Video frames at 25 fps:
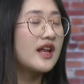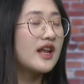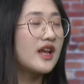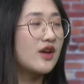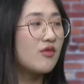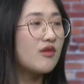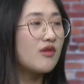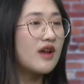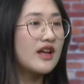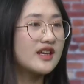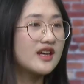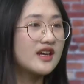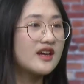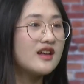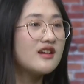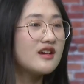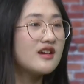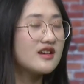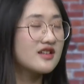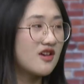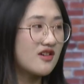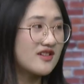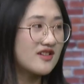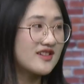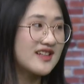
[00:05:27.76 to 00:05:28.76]
thì cũng là những cái lựa
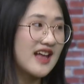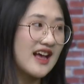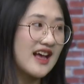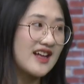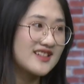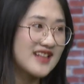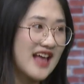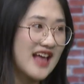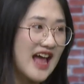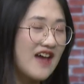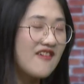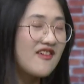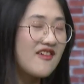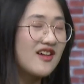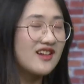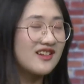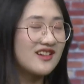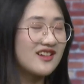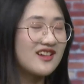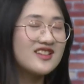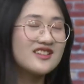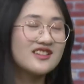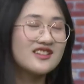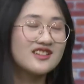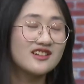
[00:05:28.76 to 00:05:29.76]
chọn sáng giá
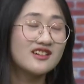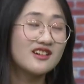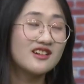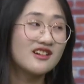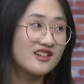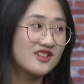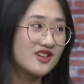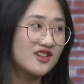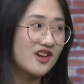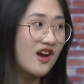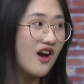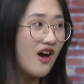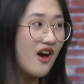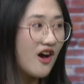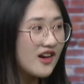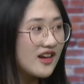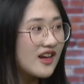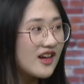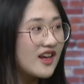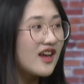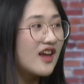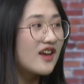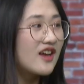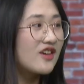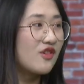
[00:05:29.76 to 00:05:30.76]
và những lựa chọn hot
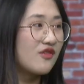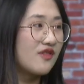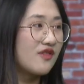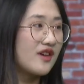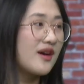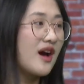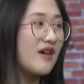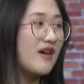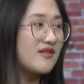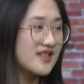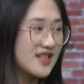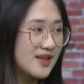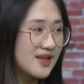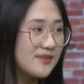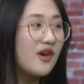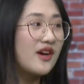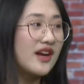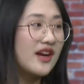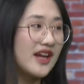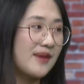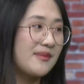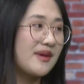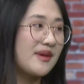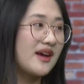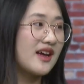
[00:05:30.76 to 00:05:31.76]
đối với học sinh bọn
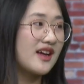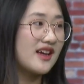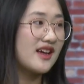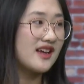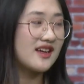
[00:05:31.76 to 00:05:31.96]
em ạ